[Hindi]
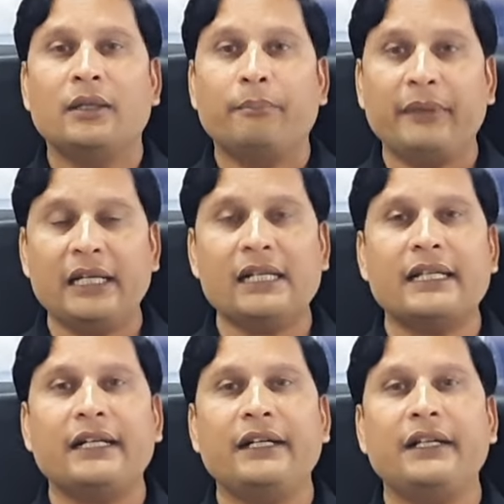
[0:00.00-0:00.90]
मेल
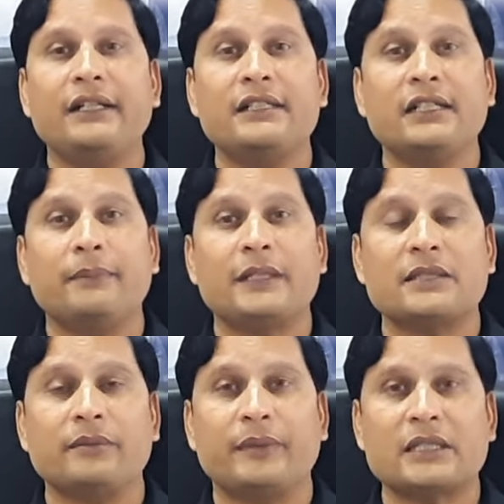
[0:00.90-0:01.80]
कैंडिडेट जिनके पास
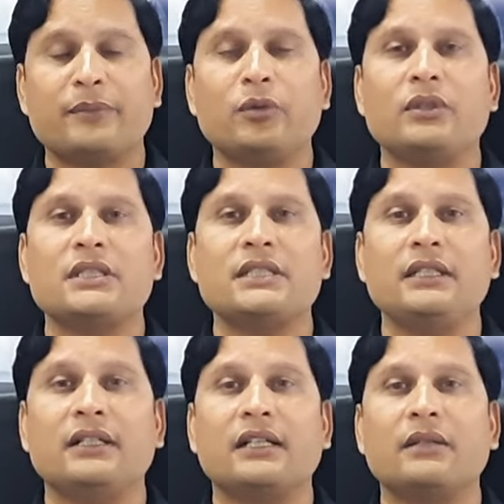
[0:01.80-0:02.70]
में पासपोर्ट होना चाहिए
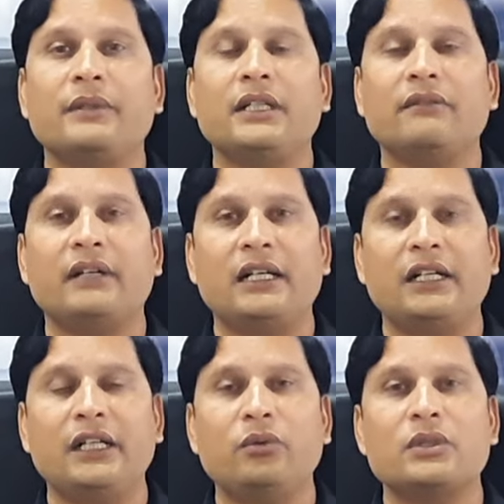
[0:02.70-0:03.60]
18 महीने की
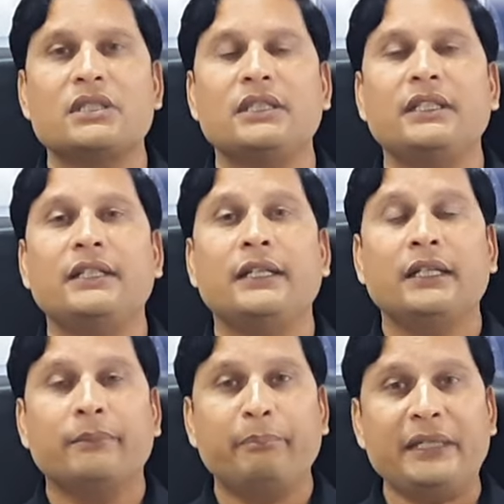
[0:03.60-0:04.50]
वैलिडिटी होना चाहिए
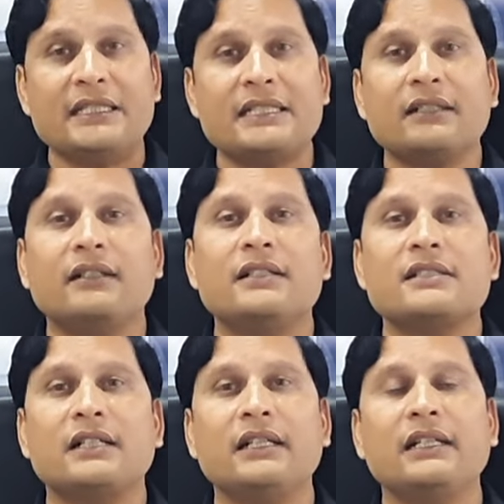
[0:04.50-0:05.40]
बेसिक
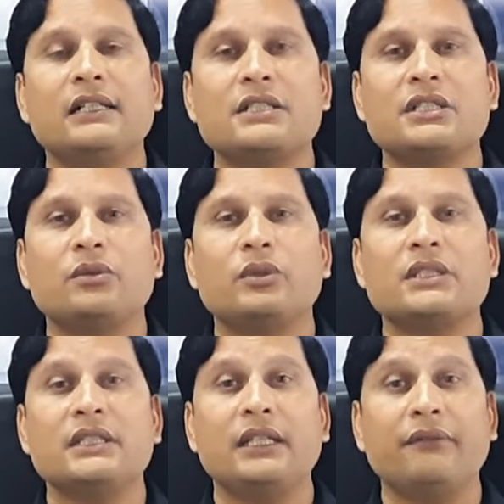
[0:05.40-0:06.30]
अंडरस्टैंडिंग इंग्लिश की होना
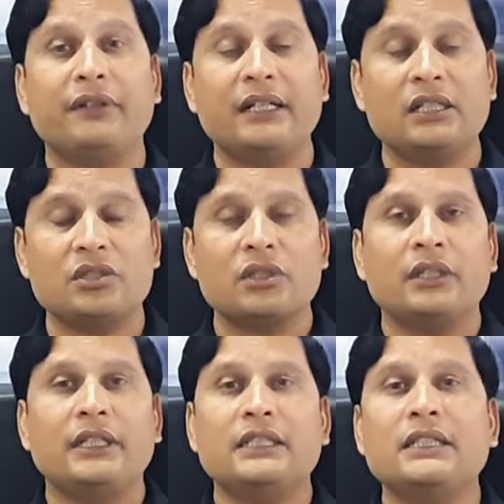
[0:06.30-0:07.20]
चाहिए या फिर इंग्लिश
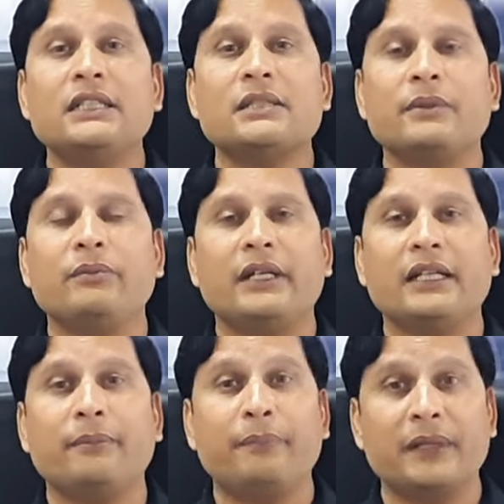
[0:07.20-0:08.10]
इतनी समझ में आए
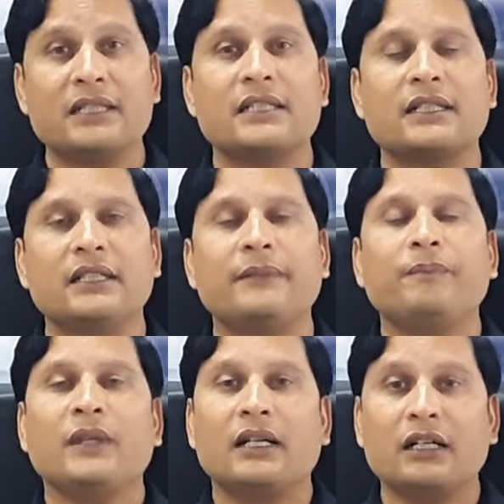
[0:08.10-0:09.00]
कि पढ़ सकें
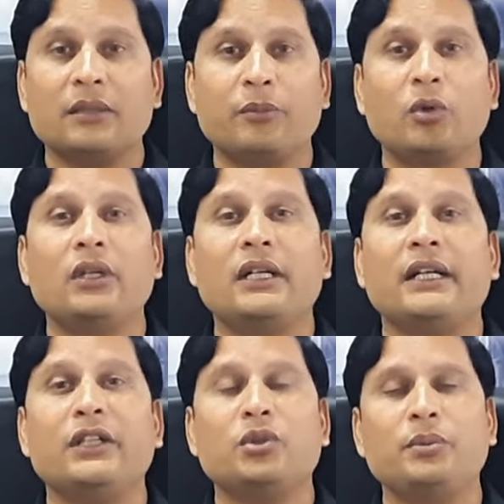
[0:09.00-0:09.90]
अगर बोलना ना
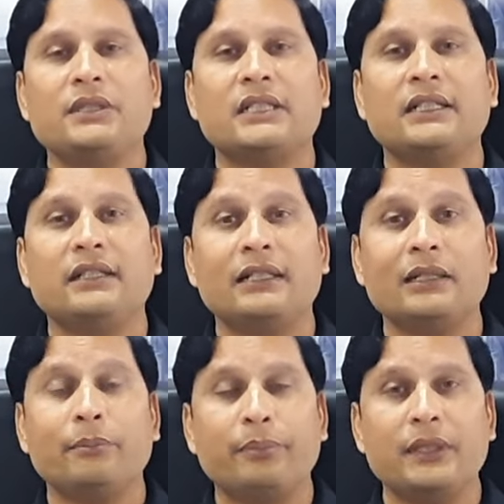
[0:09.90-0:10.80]
आए तो भी चलेगा
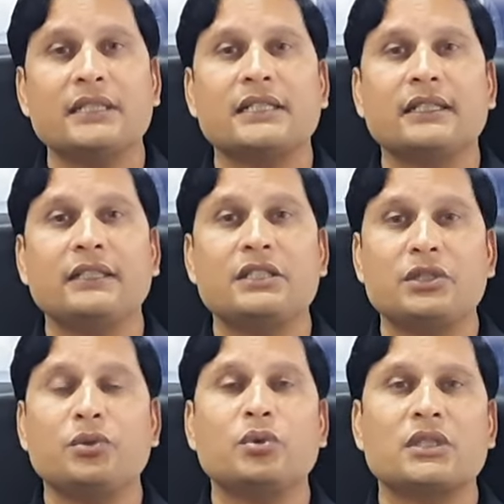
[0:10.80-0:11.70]
लेकिन पढ़ सकें
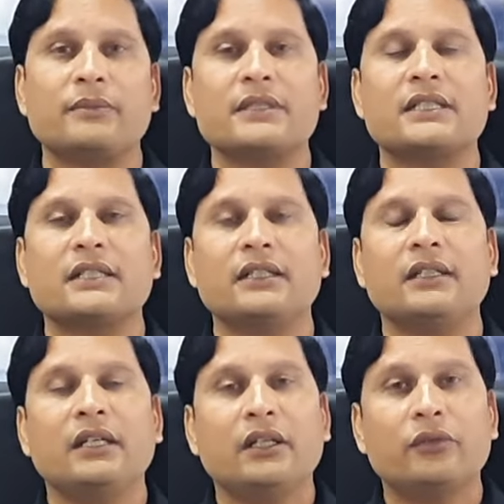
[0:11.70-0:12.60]
चीज़ों को समझ सकें
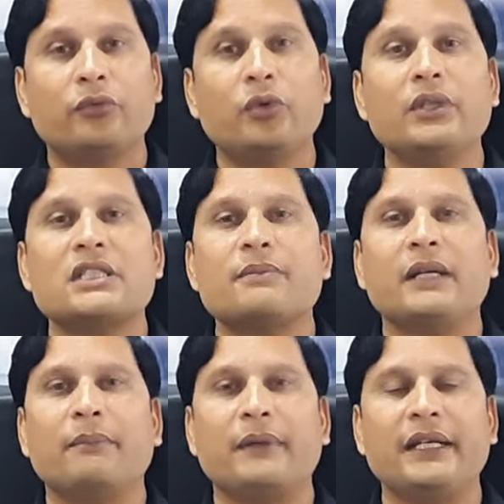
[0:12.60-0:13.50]
वो इसमें
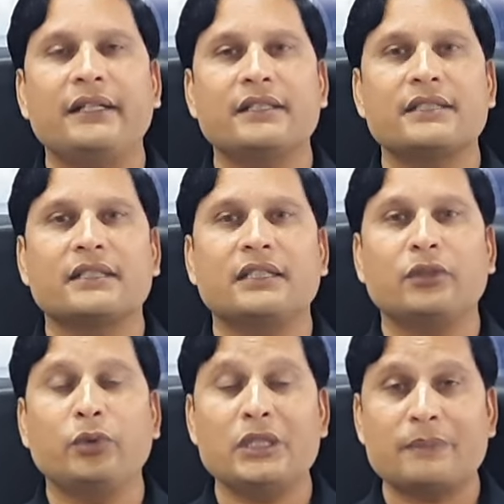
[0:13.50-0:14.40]
अप्लाई कर सकते हैं
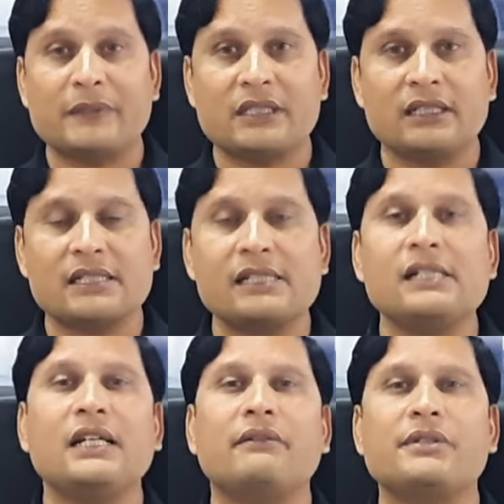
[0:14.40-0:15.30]
कोई स्पेशल स्किल
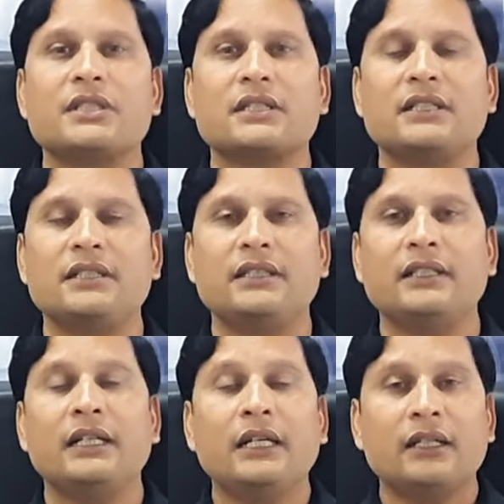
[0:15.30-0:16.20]
की आवश्यकता नहीं है
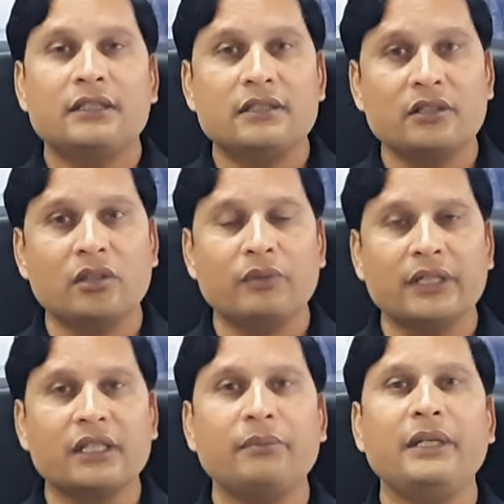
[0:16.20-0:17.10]
जनरल
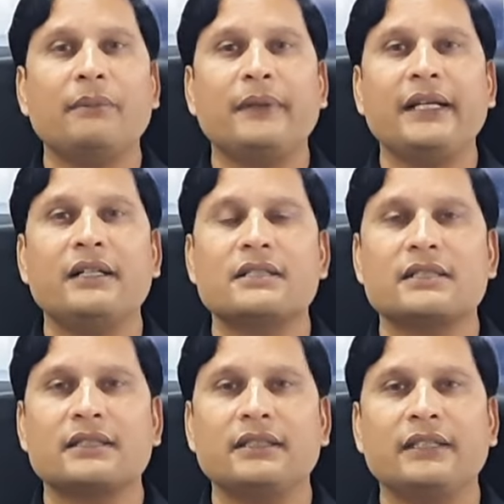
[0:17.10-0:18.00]
वर्कर भी अप्लाई कर
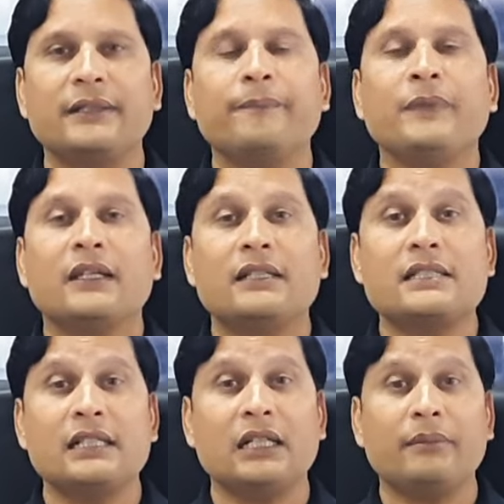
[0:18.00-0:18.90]
सकते हैं
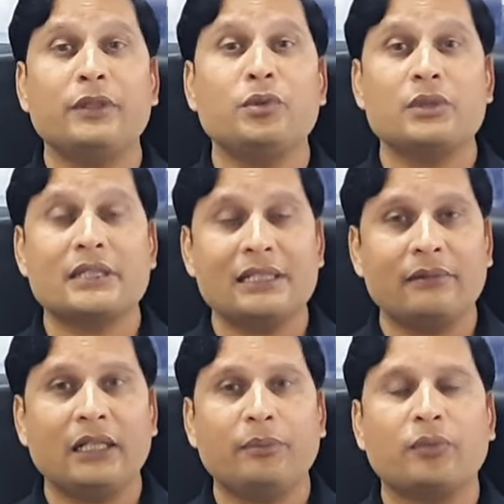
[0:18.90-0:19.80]
इसके अलावा जो स्किल
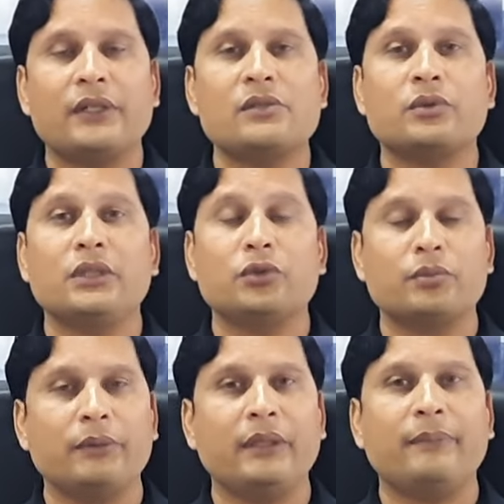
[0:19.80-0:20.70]
वाली प्रोफाइल्स होती हैं
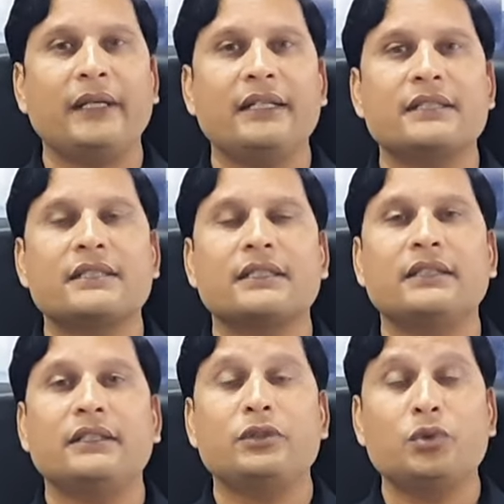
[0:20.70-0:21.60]
उसमें भी अप्लाई कर सकते
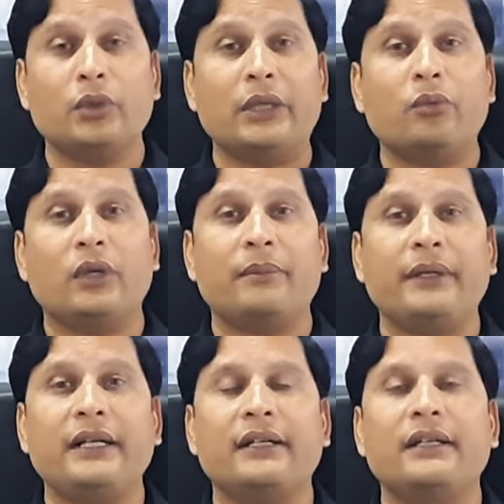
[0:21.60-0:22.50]
हैं जो
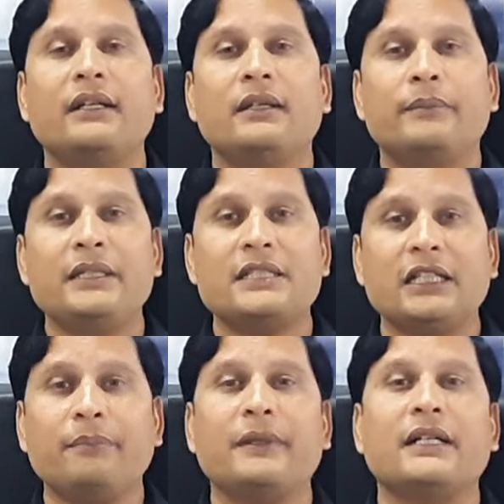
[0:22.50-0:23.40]
रिक्वायरमेंट है मीन्स
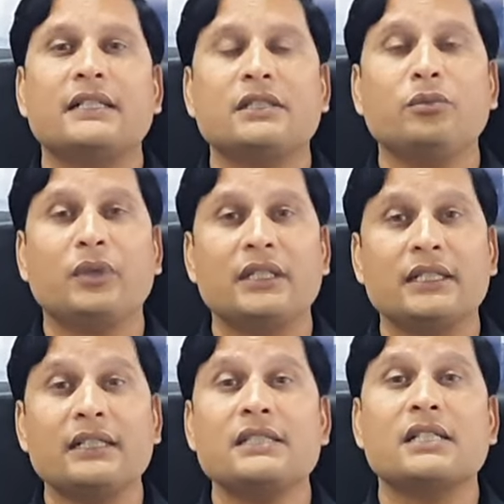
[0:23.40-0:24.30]
एक प्रकार से वहाँ
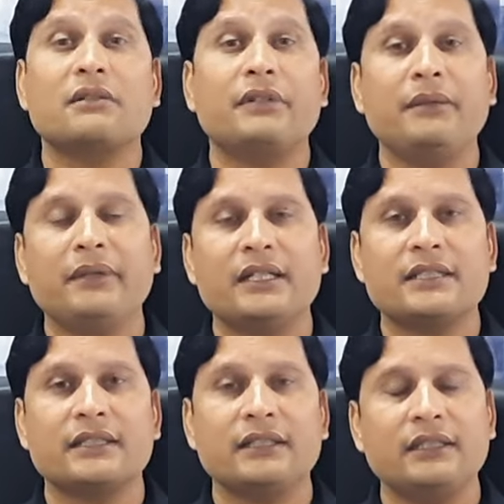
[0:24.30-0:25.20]
जाके सर्वाइव कर
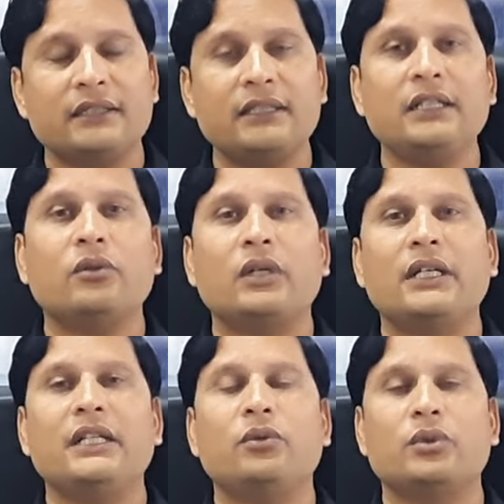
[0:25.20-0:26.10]
सकें इतनी
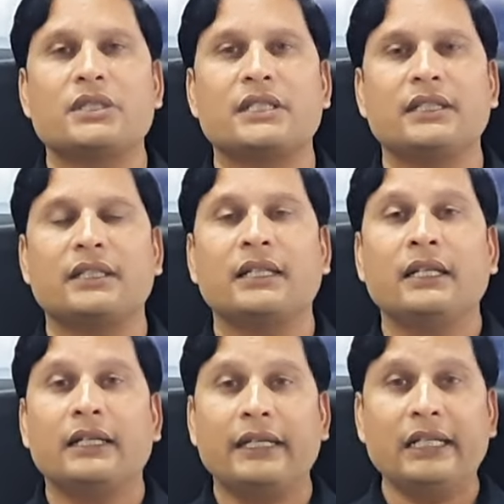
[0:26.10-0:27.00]
क्वालिटी होना चाहिए
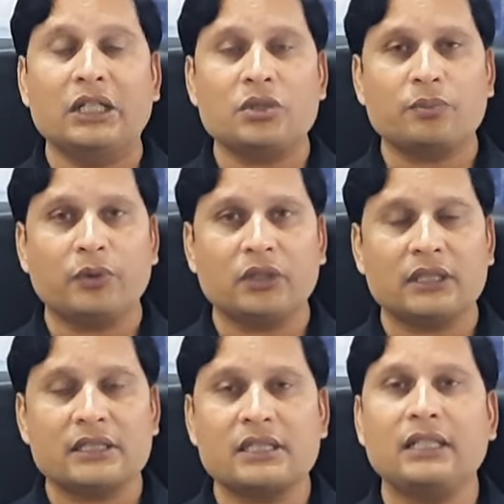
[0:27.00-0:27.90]
इंग्लिश बहुत
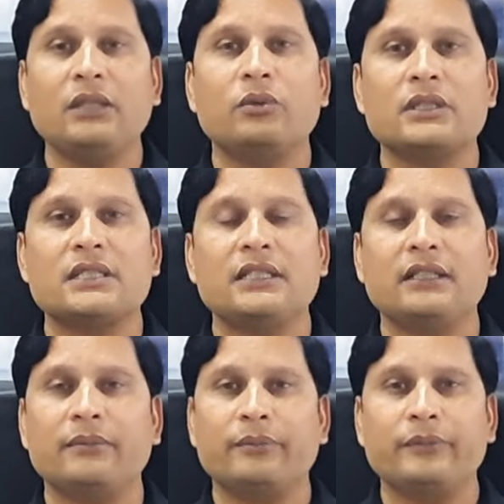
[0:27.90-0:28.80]
अच्छी नहीं होना
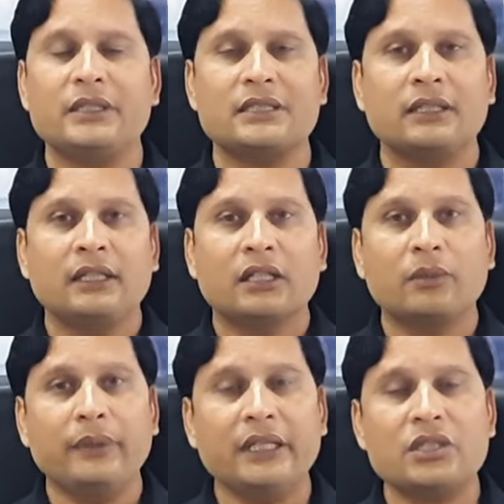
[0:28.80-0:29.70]
चाहिए मिस
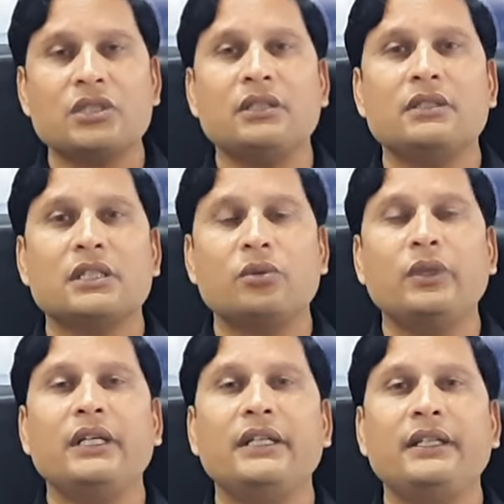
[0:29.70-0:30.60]
कम्युनिकेशन
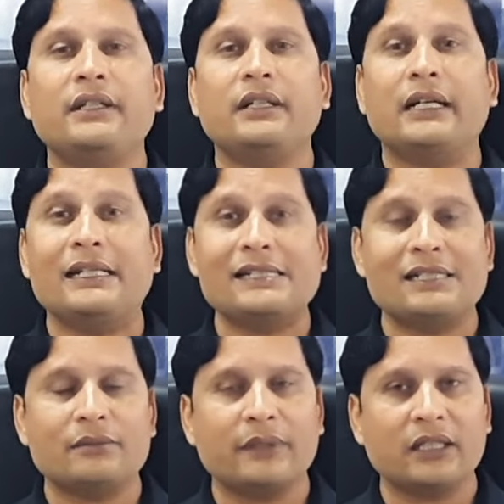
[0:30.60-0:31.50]
ज़रूरी नहीं है आई
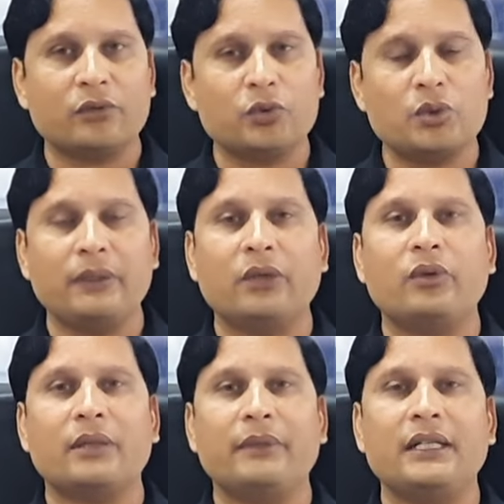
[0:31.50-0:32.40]
वगैरह कुछ भी
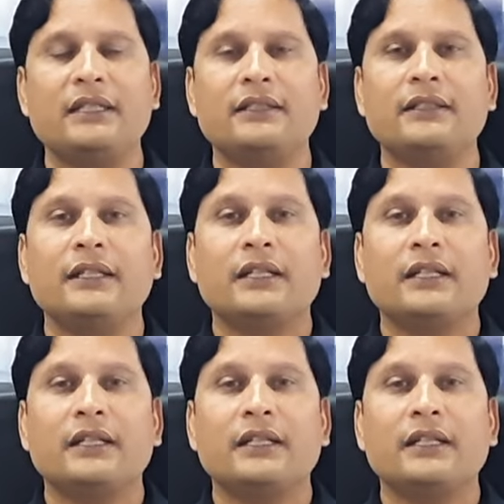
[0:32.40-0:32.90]
रिक्वायरमेंट नहीं है